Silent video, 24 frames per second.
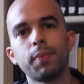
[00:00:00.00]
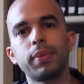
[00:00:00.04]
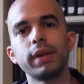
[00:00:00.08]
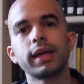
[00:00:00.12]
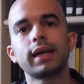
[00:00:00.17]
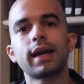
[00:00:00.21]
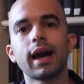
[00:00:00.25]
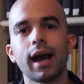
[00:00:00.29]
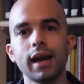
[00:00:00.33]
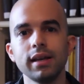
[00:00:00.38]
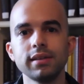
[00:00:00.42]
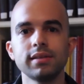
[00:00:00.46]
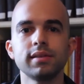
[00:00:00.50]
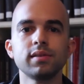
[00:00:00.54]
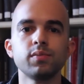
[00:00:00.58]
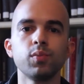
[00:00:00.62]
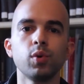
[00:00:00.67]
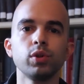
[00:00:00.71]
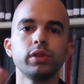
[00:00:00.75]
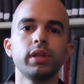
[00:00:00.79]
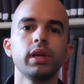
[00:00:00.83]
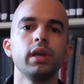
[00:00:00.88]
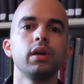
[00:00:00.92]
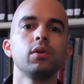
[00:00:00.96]
aplicar esses
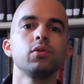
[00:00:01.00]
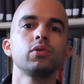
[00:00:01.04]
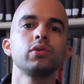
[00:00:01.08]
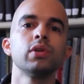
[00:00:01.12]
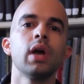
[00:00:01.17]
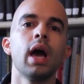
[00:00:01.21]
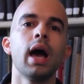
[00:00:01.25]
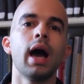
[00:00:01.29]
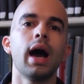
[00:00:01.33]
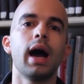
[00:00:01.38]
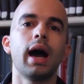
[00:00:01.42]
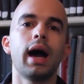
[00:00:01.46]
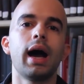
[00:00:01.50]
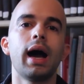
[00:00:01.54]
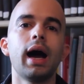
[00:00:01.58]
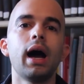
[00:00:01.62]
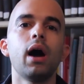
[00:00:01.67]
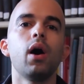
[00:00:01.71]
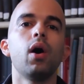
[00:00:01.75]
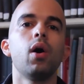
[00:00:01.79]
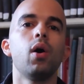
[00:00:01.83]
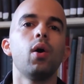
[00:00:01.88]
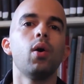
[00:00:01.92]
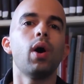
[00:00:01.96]
modelos
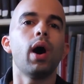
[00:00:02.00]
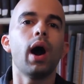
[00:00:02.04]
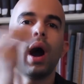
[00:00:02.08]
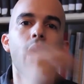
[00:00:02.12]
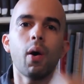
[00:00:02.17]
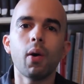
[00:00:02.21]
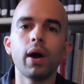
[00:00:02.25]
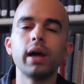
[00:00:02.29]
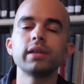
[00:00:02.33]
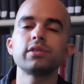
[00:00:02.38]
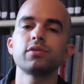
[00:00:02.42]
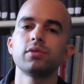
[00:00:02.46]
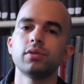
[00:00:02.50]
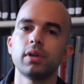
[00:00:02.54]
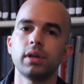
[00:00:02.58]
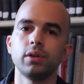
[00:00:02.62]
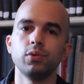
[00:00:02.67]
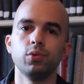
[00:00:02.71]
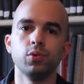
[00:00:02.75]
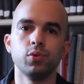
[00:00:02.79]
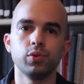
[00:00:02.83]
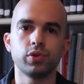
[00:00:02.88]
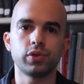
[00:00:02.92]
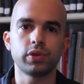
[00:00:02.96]
a ao resto da
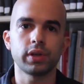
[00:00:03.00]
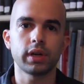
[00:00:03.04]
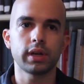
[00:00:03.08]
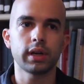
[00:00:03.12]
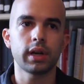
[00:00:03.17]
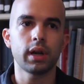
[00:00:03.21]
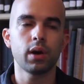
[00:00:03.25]
indústria.